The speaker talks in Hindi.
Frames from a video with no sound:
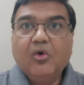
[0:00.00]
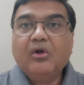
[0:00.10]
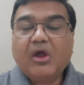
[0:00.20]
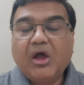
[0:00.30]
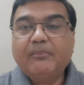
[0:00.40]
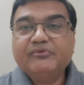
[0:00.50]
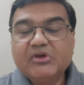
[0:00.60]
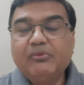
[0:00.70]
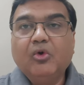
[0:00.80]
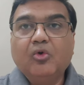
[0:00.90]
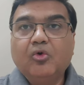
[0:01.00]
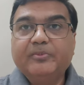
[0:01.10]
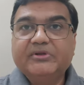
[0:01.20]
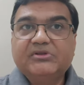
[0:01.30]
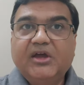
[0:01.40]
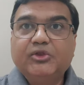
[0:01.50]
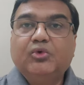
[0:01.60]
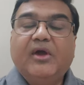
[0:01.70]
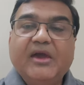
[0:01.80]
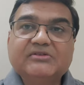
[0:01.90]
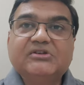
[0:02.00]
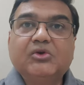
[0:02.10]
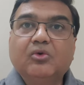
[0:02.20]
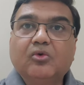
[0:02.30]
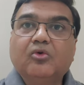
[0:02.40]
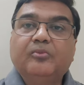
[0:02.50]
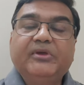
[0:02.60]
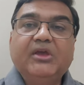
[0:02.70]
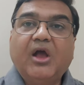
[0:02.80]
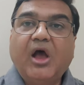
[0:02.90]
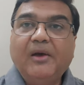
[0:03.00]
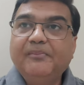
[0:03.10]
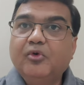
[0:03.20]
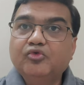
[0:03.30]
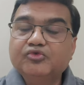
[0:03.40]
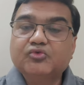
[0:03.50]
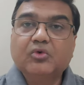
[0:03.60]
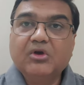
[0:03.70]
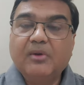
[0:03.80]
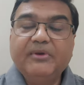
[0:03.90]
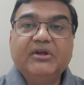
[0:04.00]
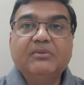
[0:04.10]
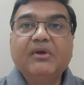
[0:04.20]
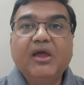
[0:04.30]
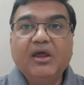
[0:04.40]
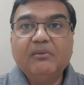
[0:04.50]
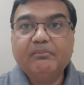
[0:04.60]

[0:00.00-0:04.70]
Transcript: और आप सब लोगों को पता है तो ऐसे लोगों को भी आप उसको कमेटी में